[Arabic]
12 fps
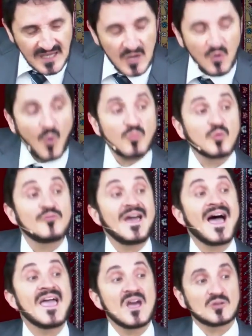اللي عمره في
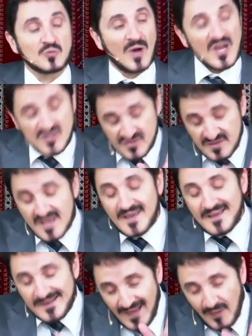حياته عاش
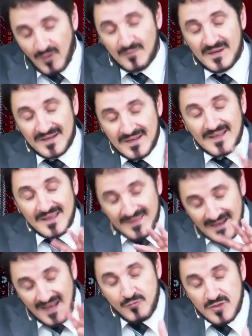نحو من
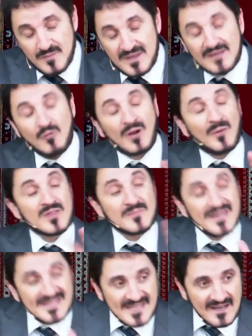83 و 84